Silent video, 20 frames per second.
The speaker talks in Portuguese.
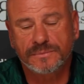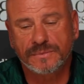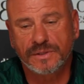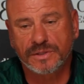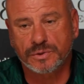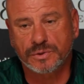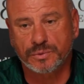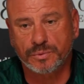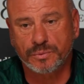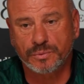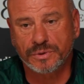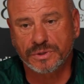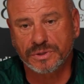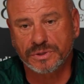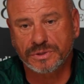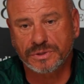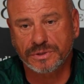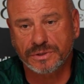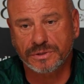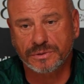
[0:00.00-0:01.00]
as
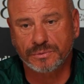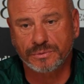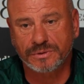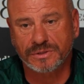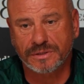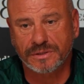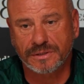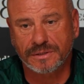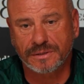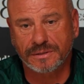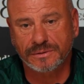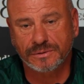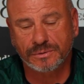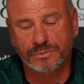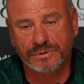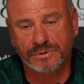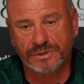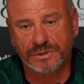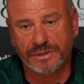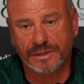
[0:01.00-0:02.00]
suas, as, suas, as
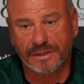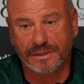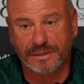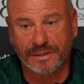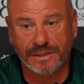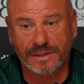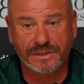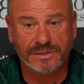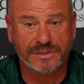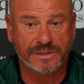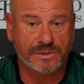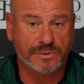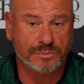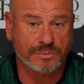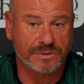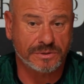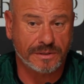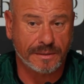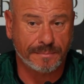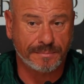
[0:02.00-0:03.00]
suas características, as
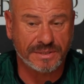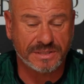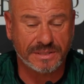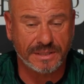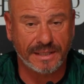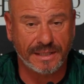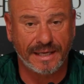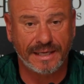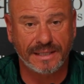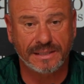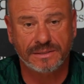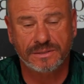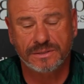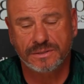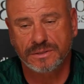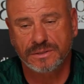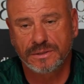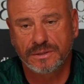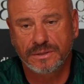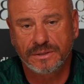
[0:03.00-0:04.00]
suas capacidades,
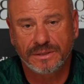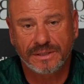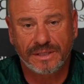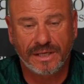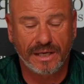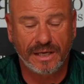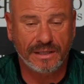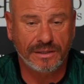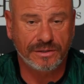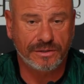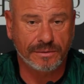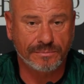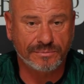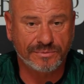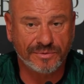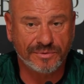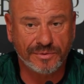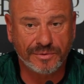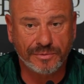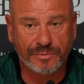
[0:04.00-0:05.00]
quer em termos
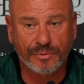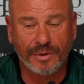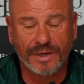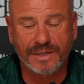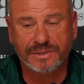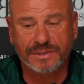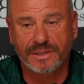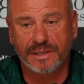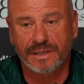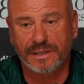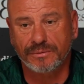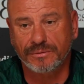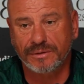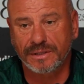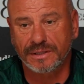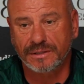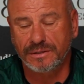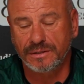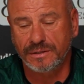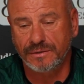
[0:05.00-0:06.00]
individuais, quer
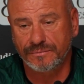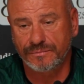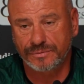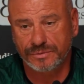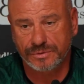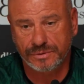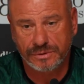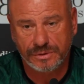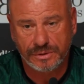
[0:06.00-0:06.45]
coletivos.